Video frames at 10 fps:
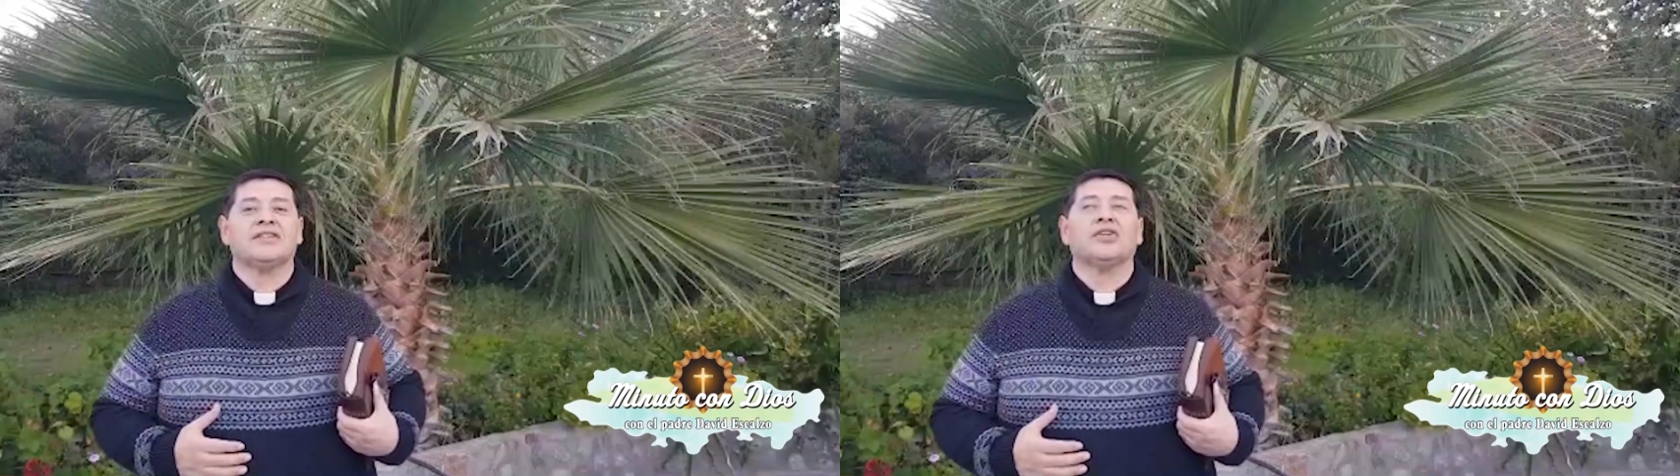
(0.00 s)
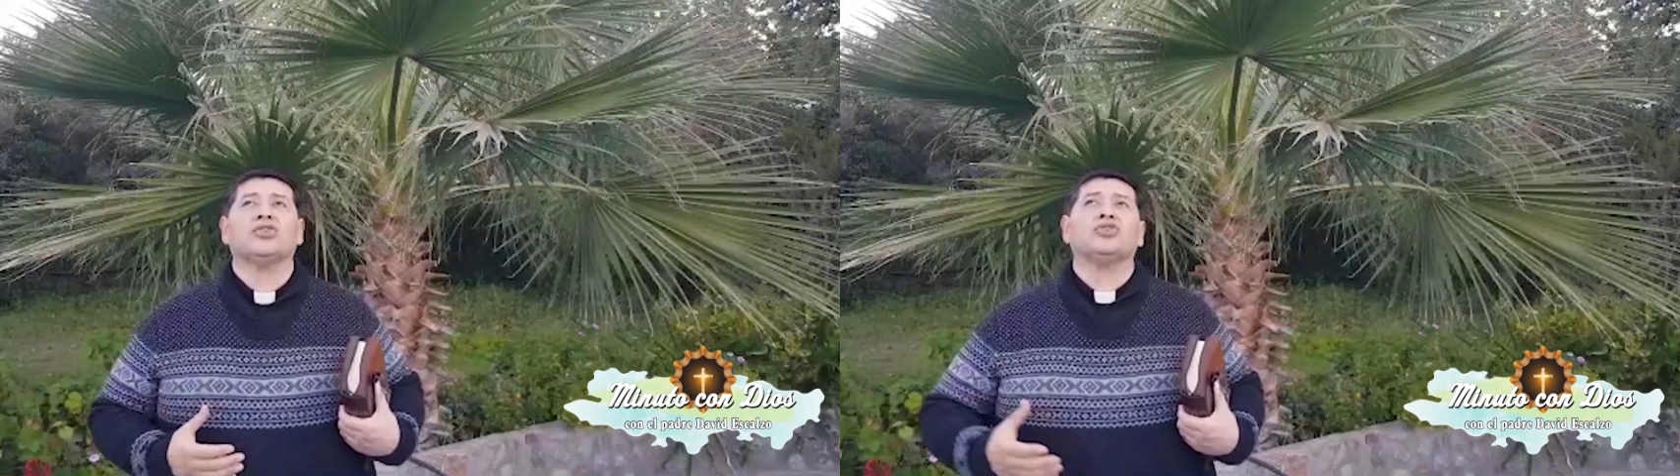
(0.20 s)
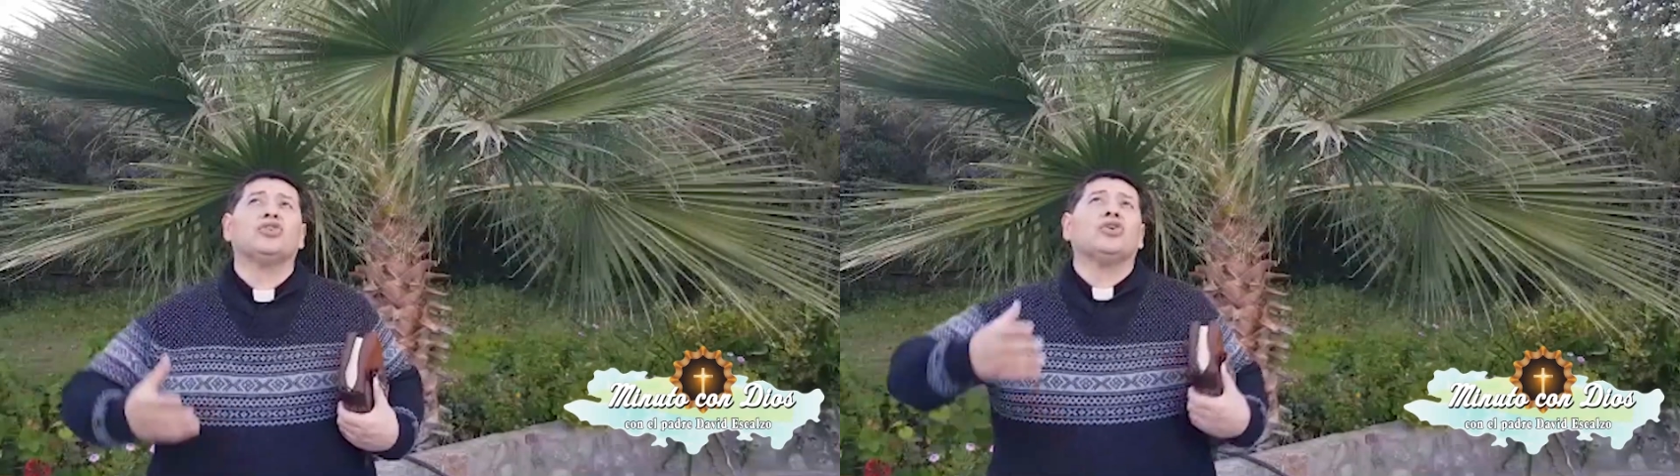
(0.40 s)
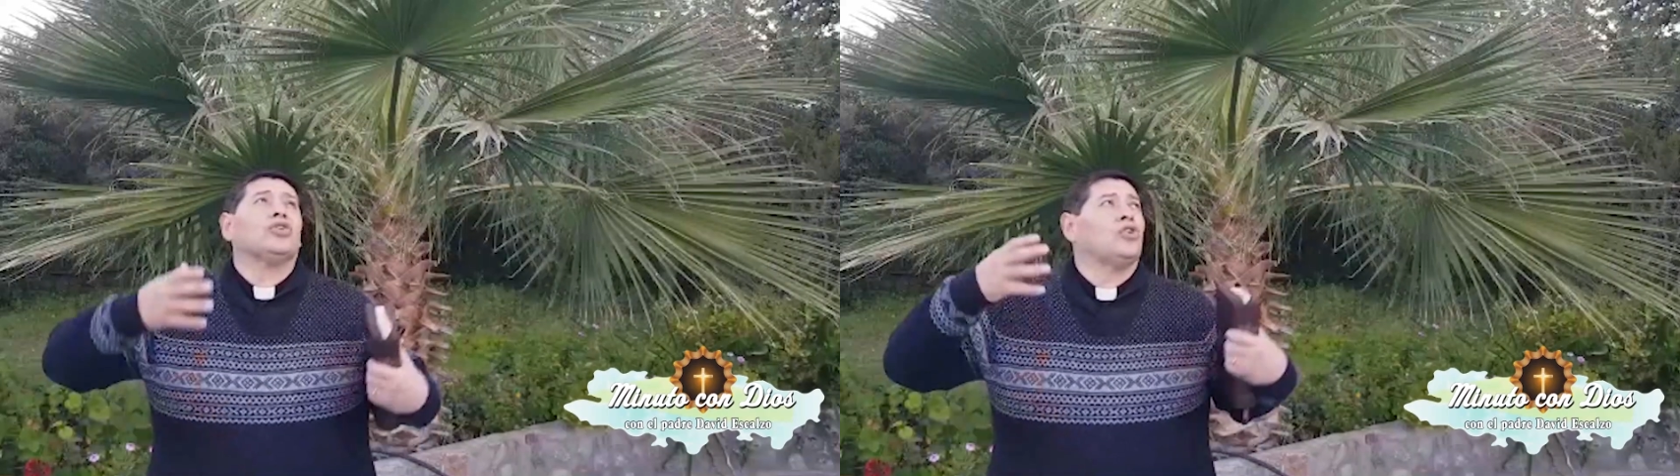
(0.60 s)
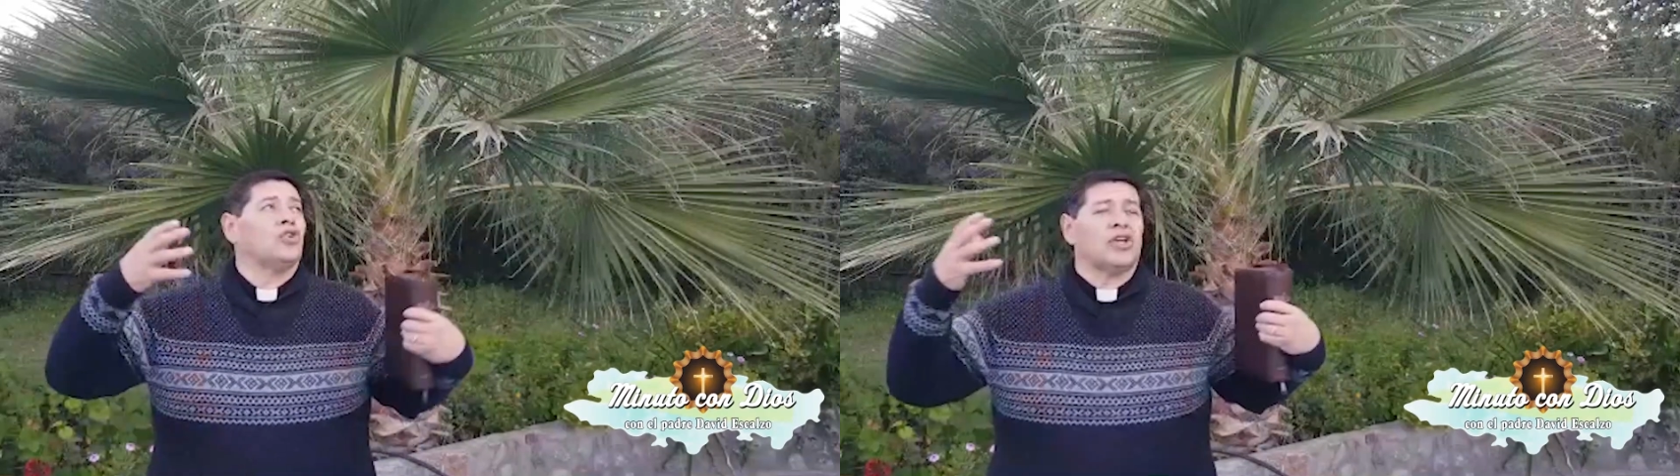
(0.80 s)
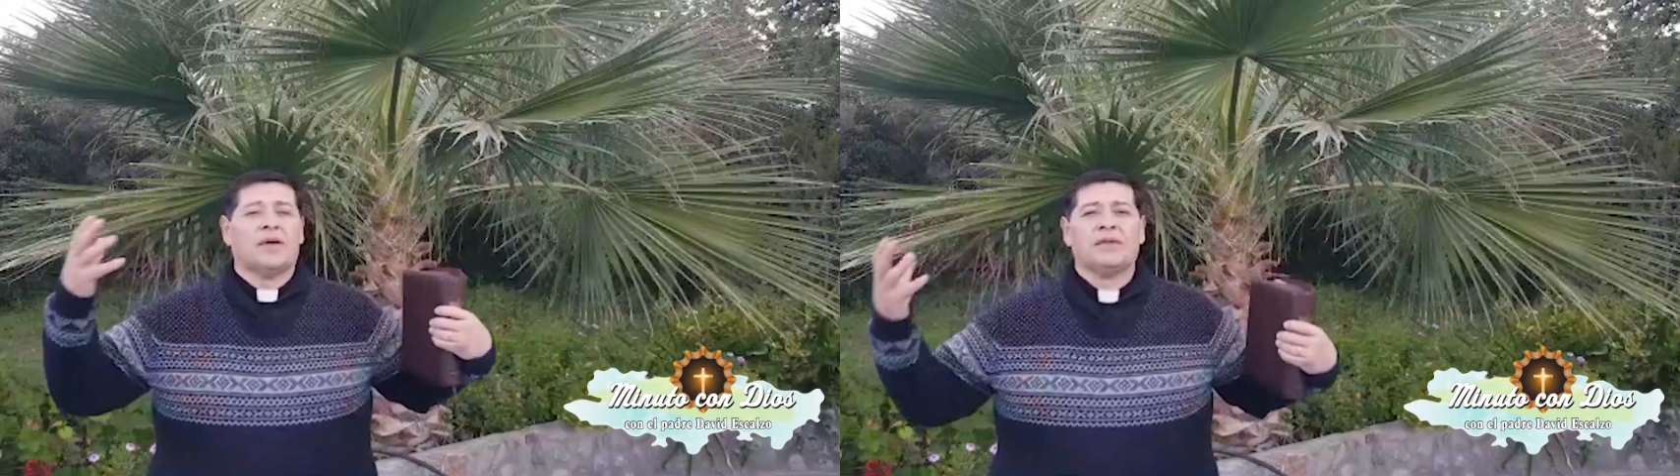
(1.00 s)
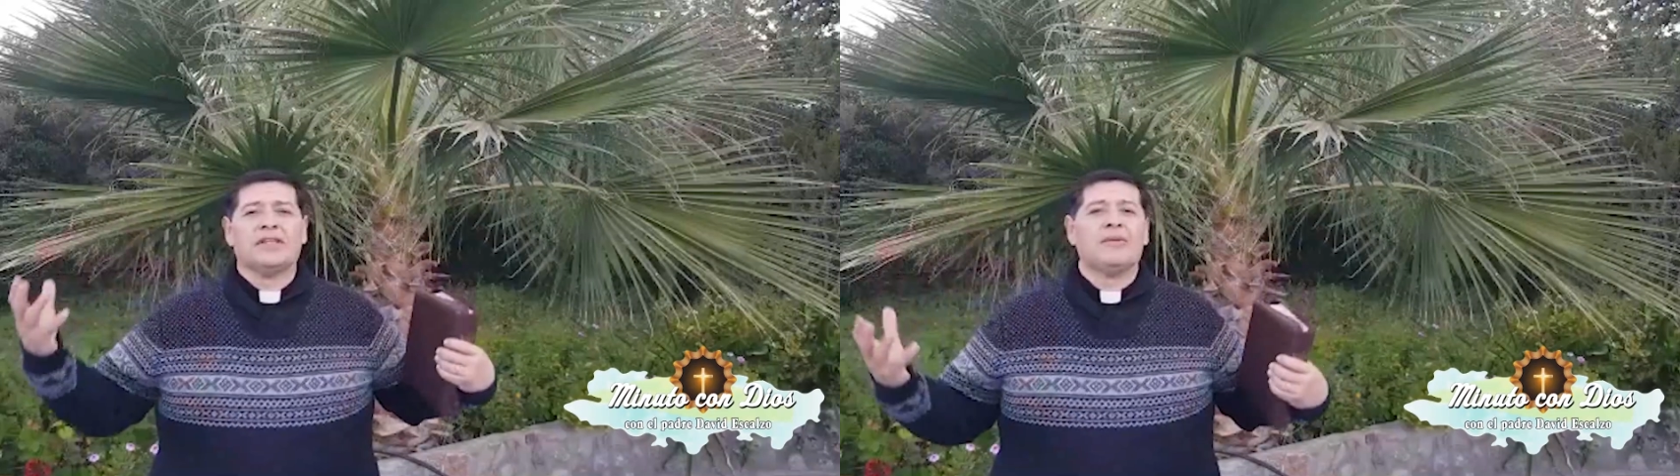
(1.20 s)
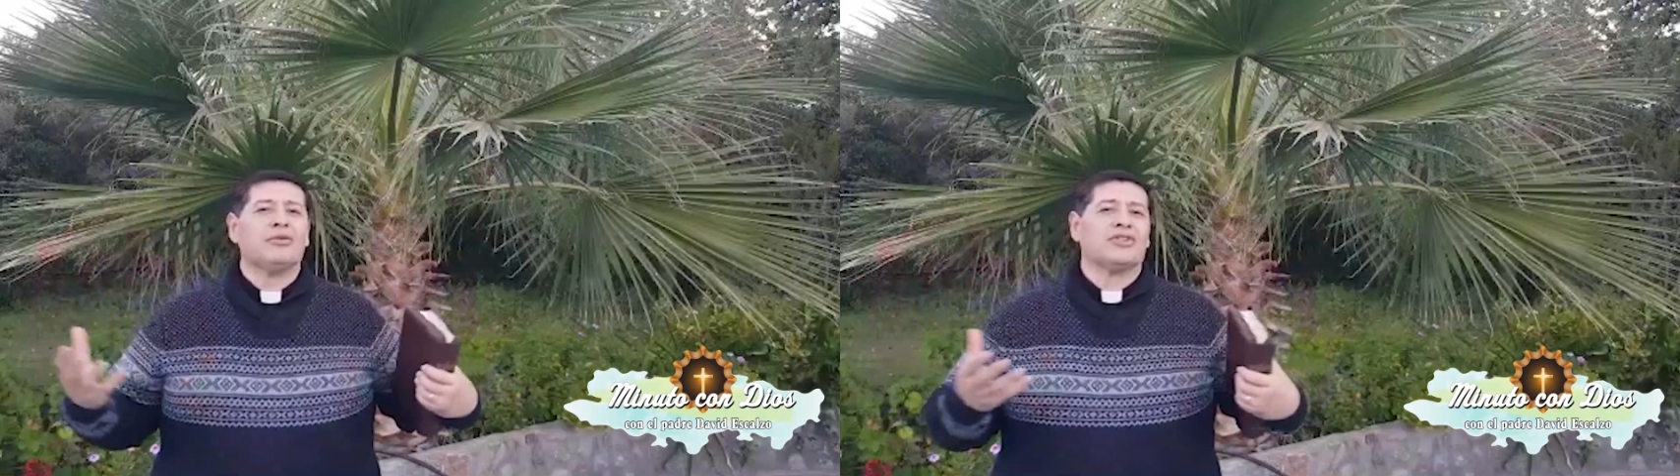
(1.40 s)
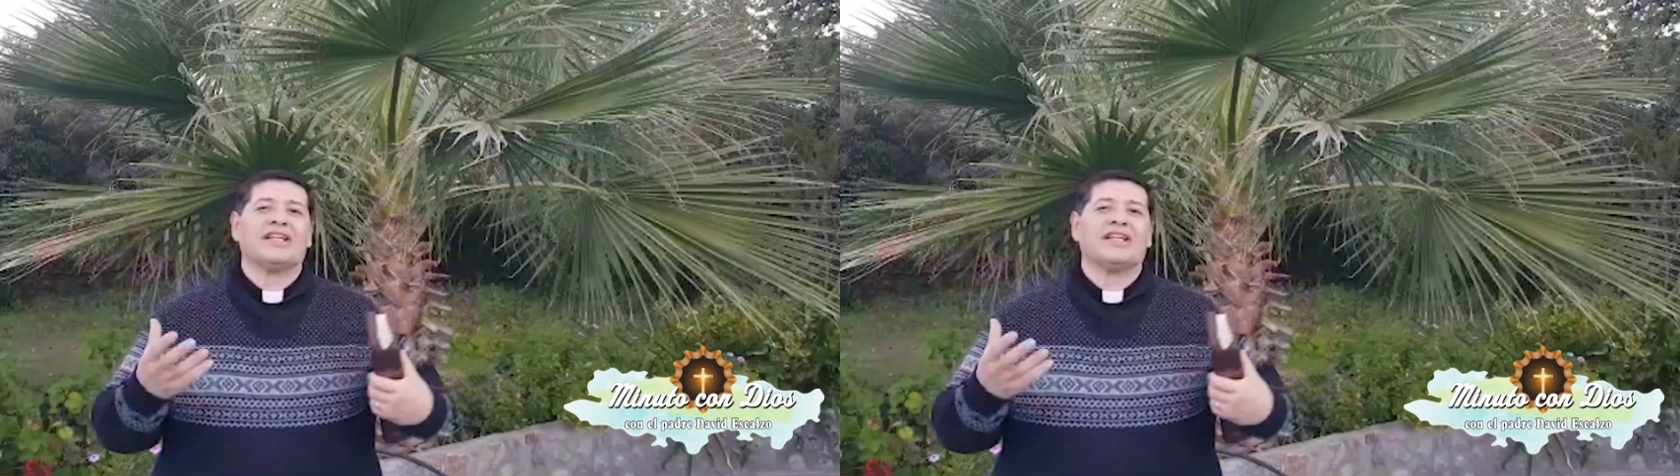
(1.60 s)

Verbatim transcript: sino todos los que habitamos